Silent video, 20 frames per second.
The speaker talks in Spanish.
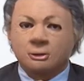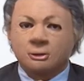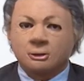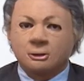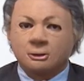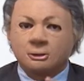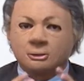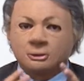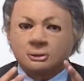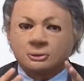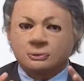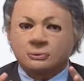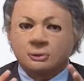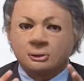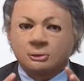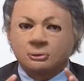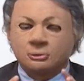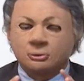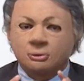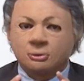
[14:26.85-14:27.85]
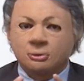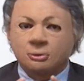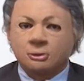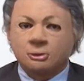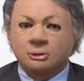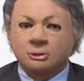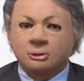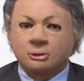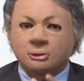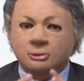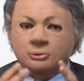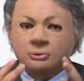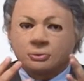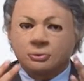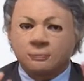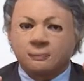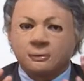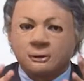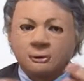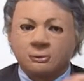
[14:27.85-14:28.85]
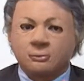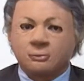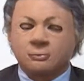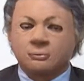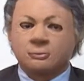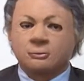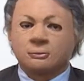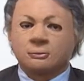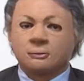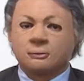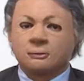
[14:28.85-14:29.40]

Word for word: anda suelto y desocupado.